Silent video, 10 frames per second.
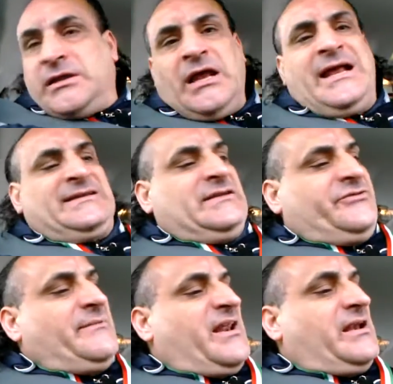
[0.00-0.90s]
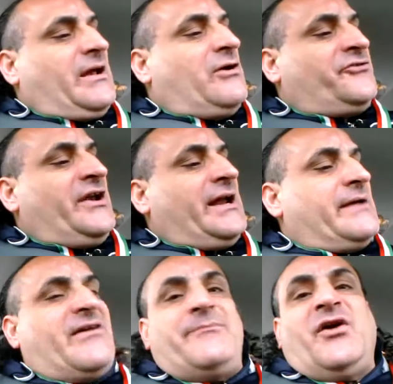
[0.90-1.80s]
der letzte Film, den ich raufgeladen
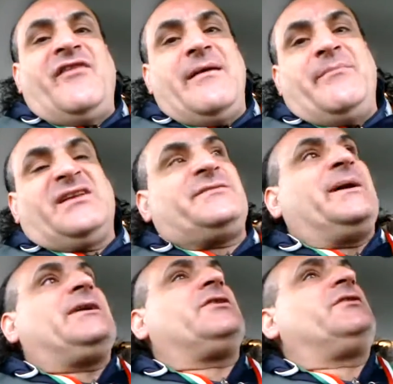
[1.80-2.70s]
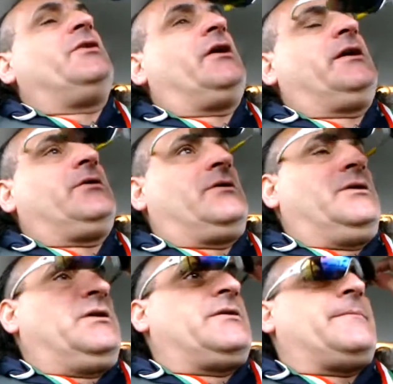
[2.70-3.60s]
habe, im November 2009
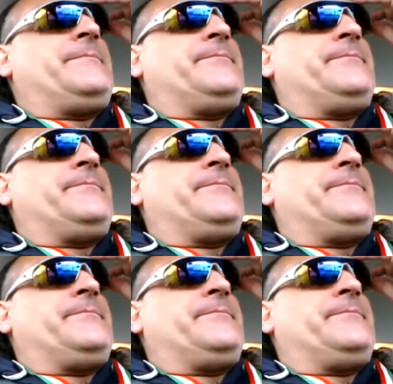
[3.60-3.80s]
und.